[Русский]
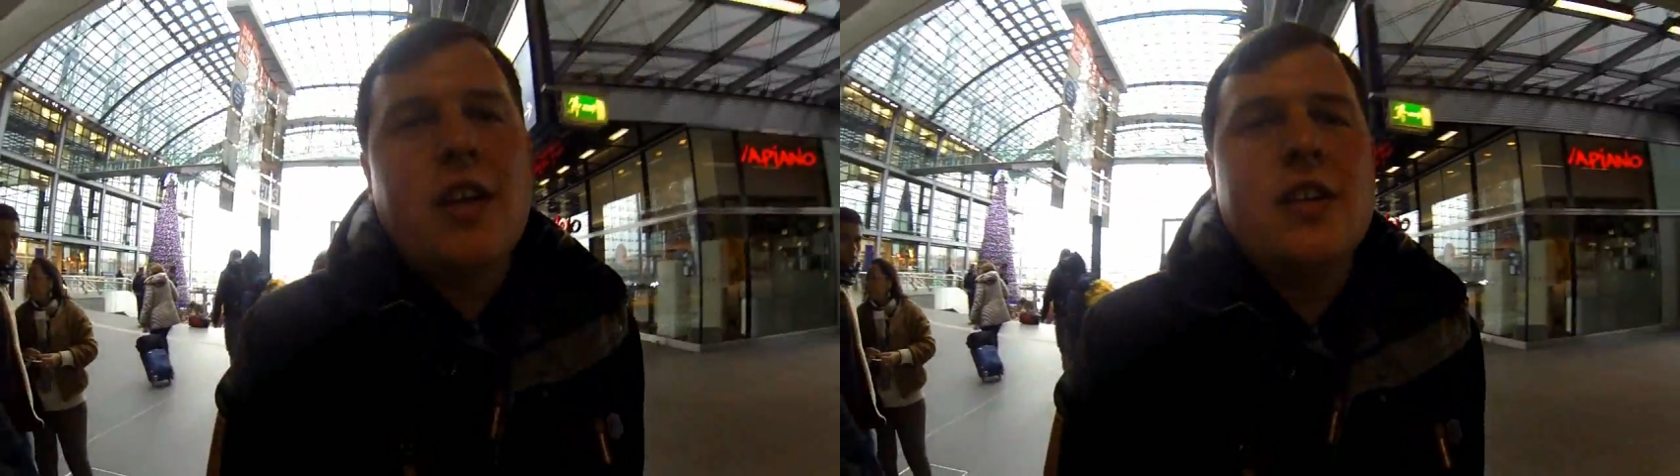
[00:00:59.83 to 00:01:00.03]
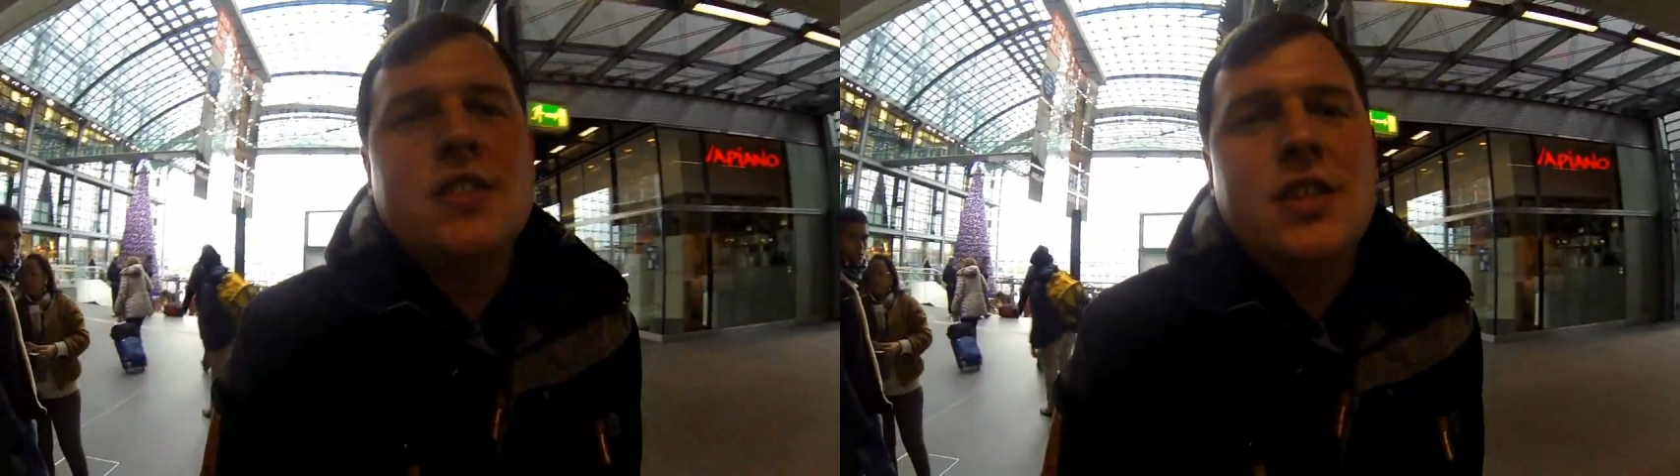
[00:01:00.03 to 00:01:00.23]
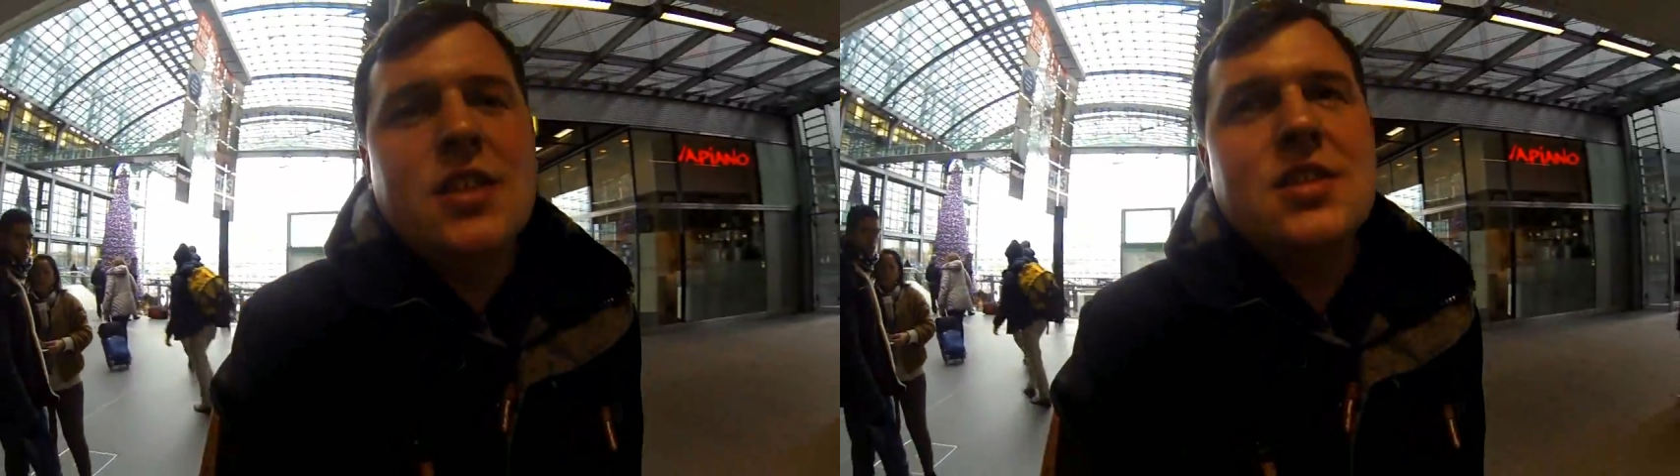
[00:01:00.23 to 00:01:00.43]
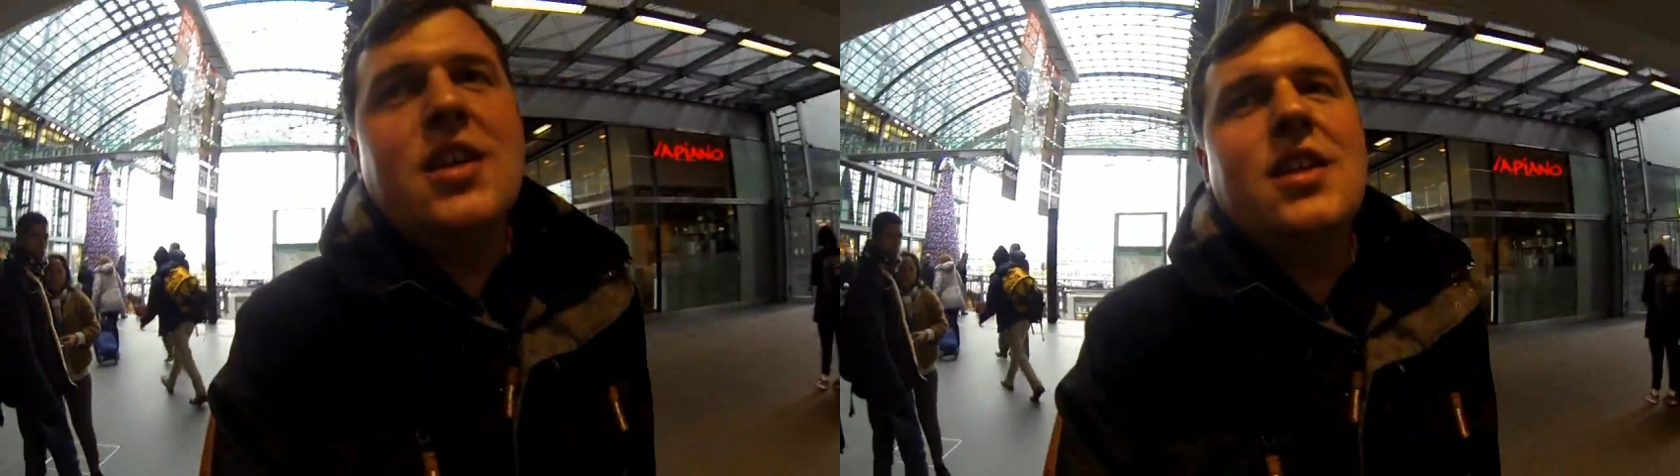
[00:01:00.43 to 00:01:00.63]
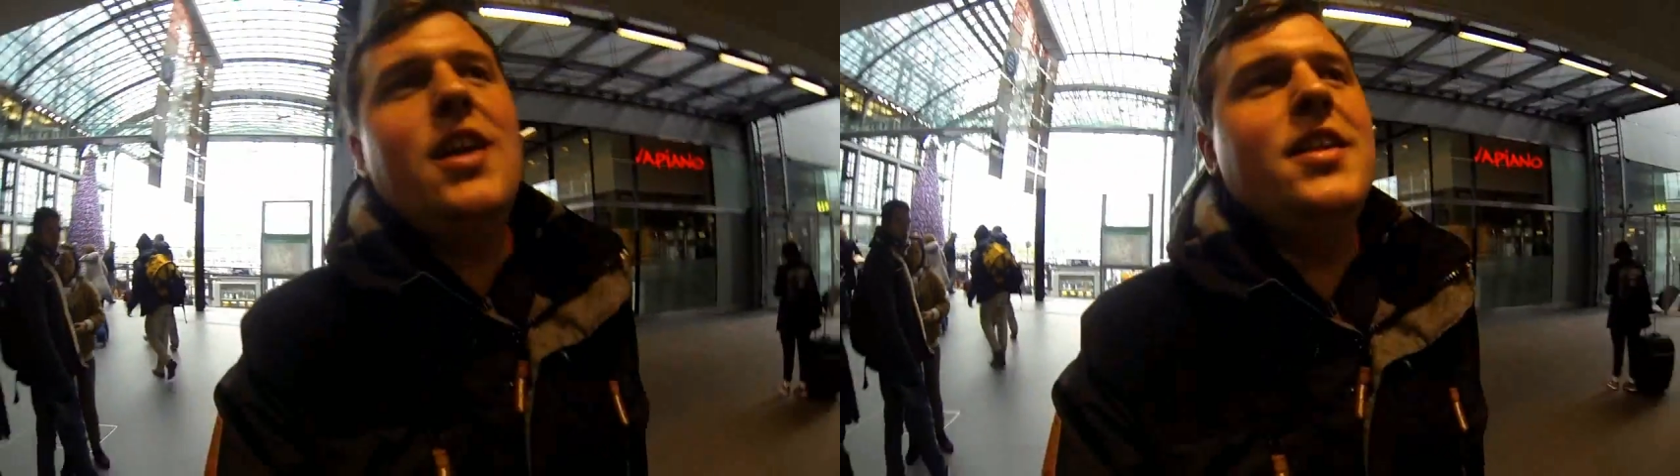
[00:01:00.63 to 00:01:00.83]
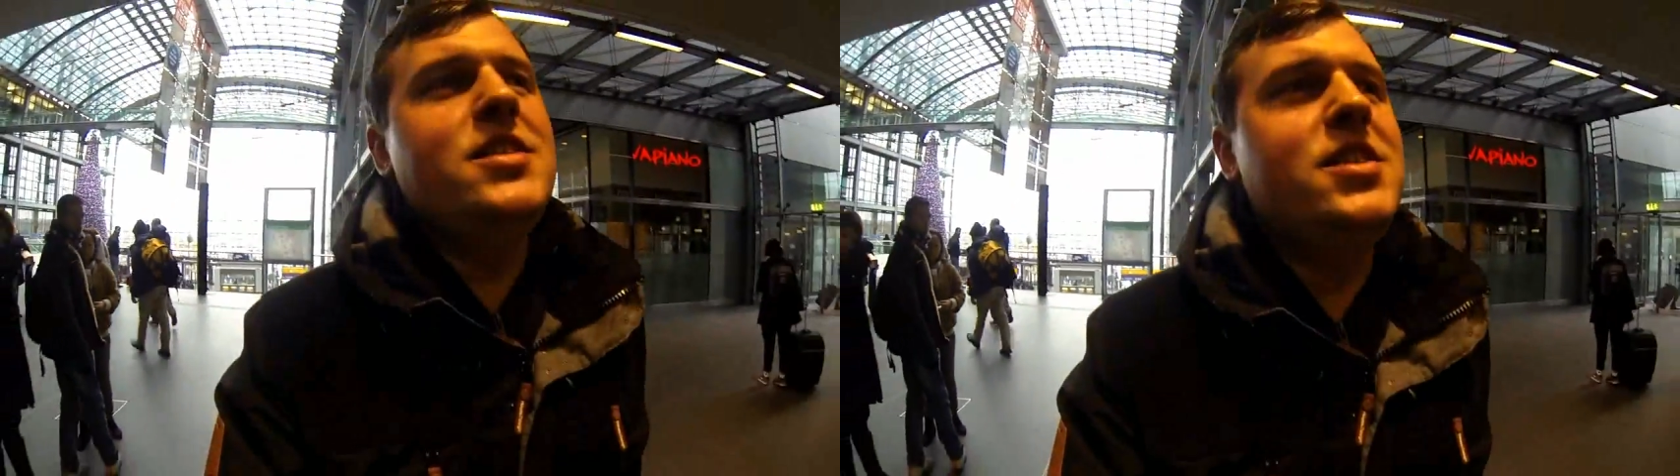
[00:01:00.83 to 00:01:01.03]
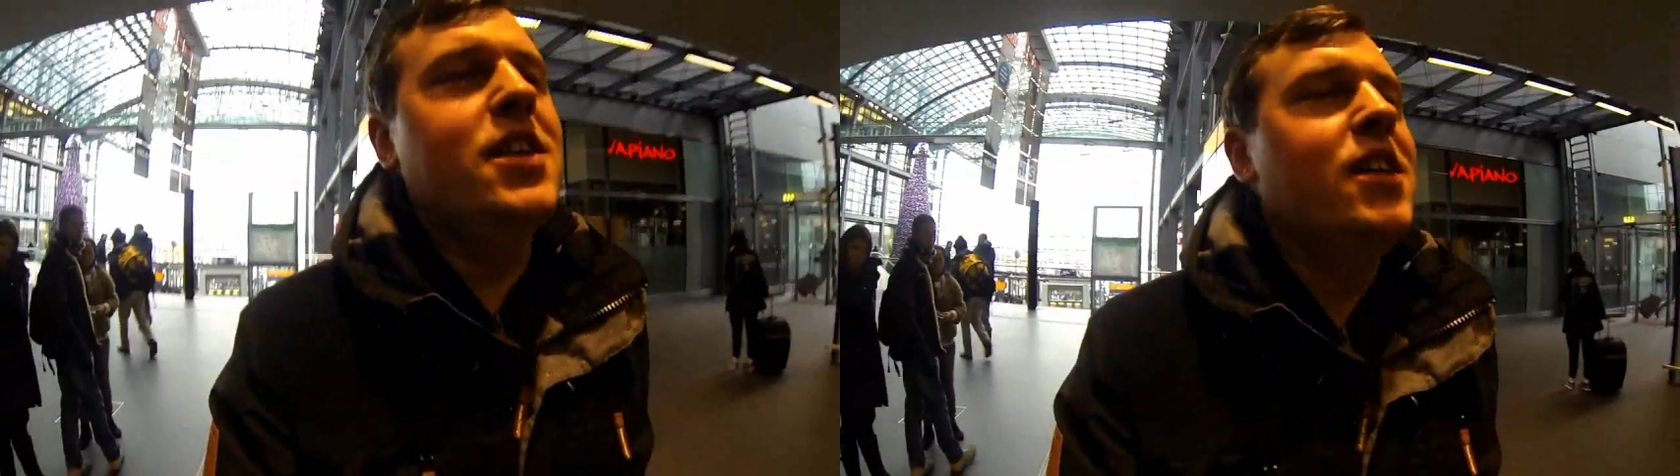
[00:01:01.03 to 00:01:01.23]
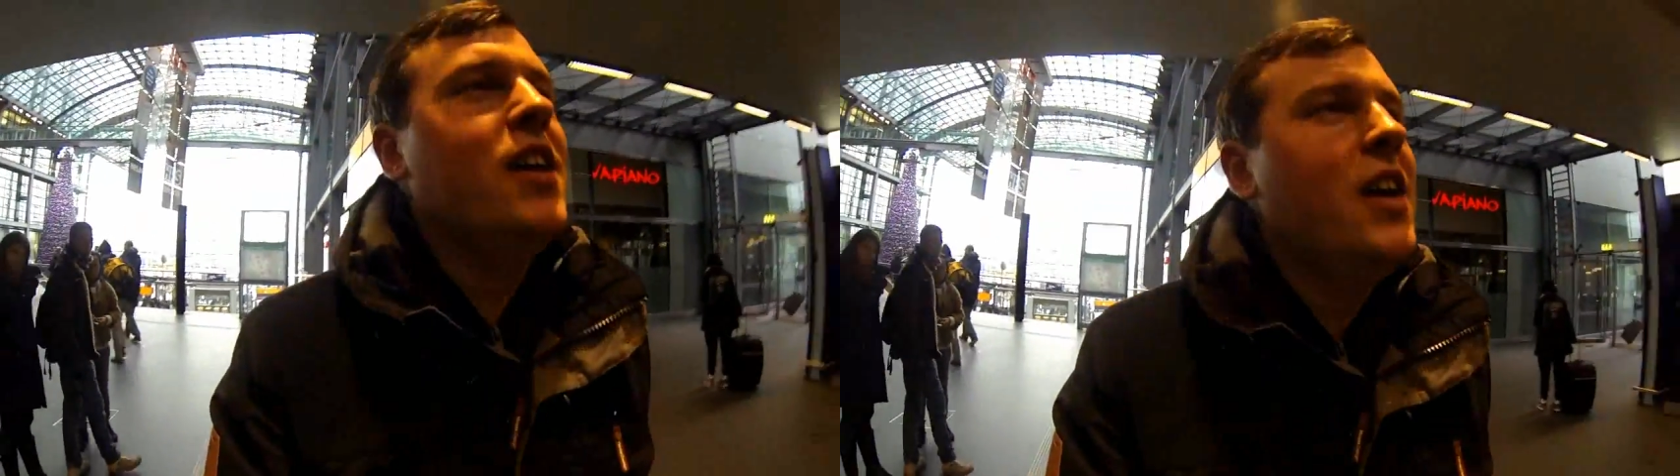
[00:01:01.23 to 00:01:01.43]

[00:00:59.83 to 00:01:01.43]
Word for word: разные национальности.